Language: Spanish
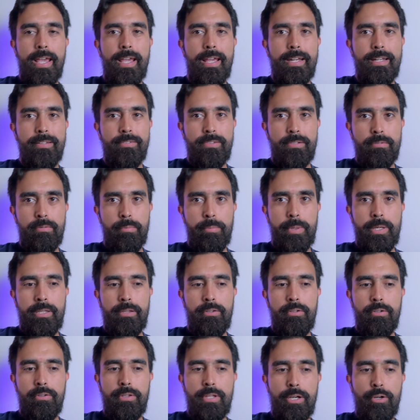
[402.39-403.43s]
En este
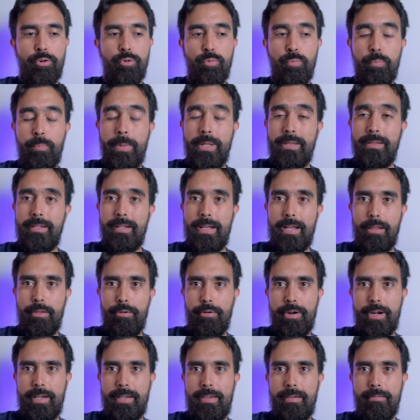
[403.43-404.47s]
momento tengo un
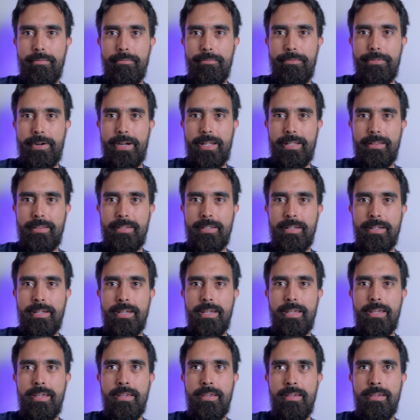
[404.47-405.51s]
ventilador aquí
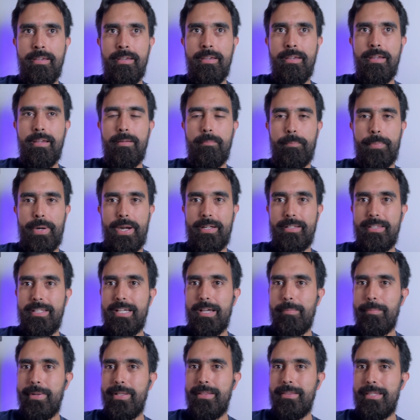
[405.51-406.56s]
enfrente y
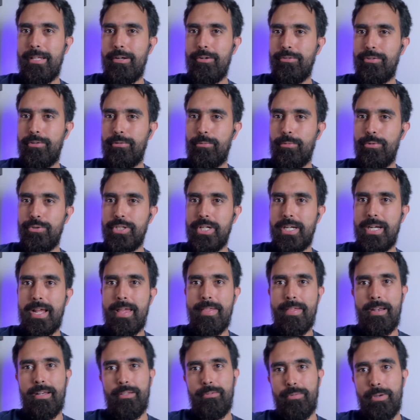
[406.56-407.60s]
prácticamente no se escucha nada.